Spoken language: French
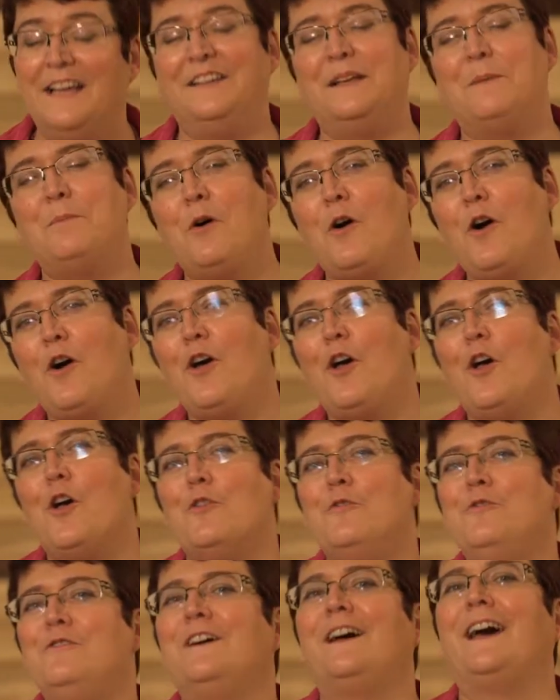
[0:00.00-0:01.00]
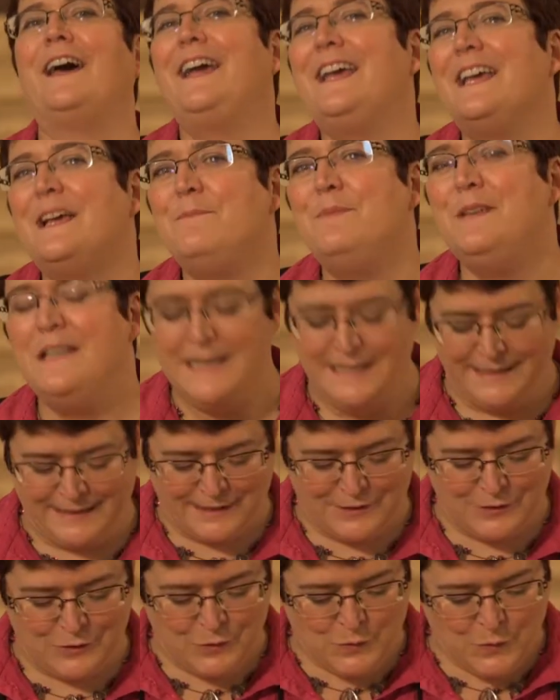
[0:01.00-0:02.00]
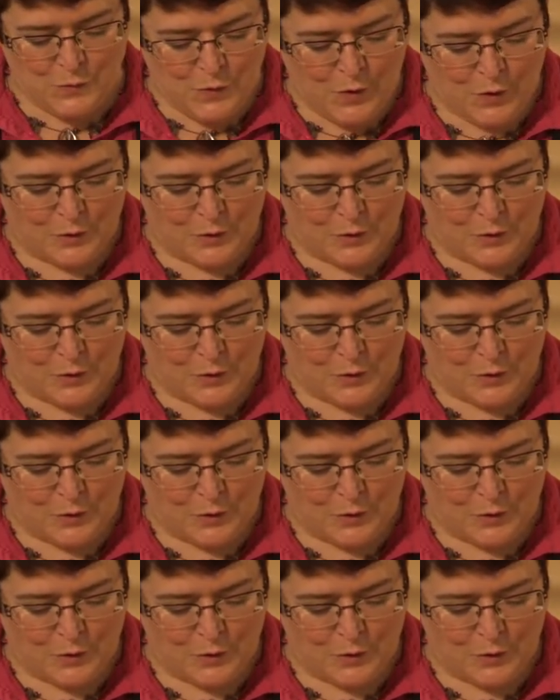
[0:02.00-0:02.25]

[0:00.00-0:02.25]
D'abord, une réhabilitation